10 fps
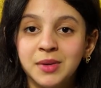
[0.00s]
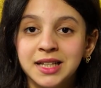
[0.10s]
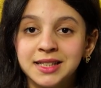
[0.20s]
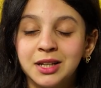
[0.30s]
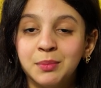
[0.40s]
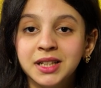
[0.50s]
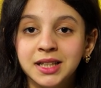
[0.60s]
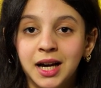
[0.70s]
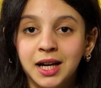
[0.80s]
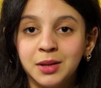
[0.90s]
الملك سلمان
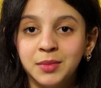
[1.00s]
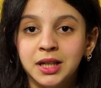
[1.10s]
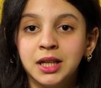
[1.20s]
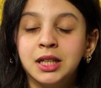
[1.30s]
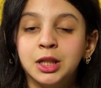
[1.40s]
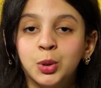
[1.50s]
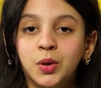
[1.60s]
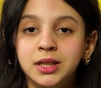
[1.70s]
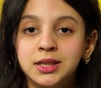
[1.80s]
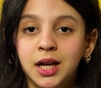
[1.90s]
العالمي
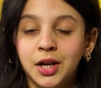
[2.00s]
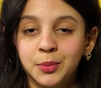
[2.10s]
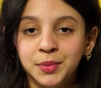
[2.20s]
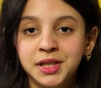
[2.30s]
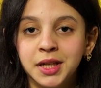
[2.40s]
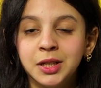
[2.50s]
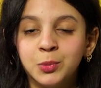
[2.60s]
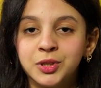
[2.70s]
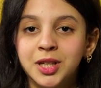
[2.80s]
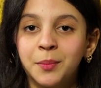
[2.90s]
للغة العربية
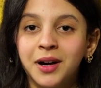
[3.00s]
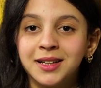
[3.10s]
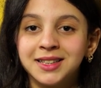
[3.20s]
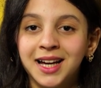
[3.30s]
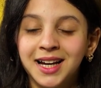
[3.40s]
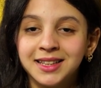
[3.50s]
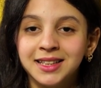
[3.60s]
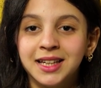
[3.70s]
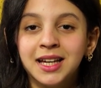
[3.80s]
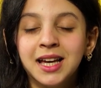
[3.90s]
لمسابقة
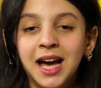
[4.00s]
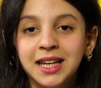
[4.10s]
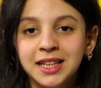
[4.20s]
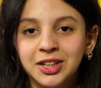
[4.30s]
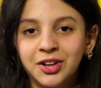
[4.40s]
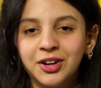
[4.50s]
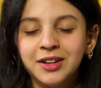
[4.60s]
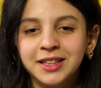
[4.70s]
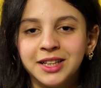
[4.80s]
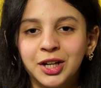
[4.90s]
تحدي
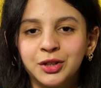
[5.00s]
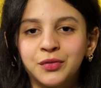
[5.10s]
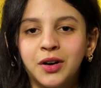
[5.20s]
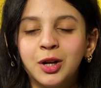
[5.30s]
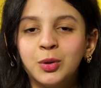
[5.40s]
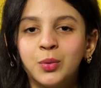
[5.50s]
الإلقاء للأطفال